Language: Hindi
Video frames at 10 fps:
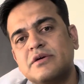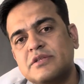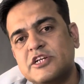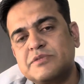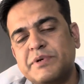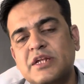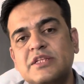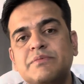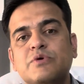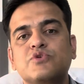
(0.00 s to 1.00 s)
दस पंद्रह
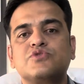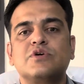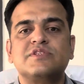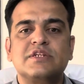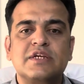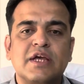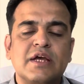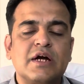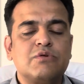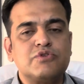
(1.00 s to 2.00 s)
दिन में कुछ तो असर
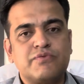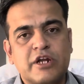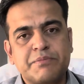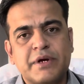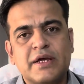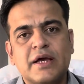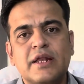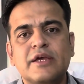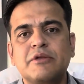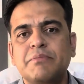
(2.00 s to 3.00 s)
दिखेगा कुछ फर्क पड़ेगा
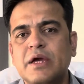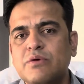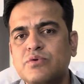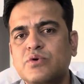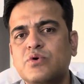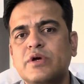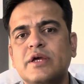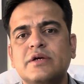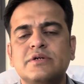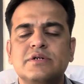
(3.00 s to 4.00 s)
लेकिन मैं उनको एक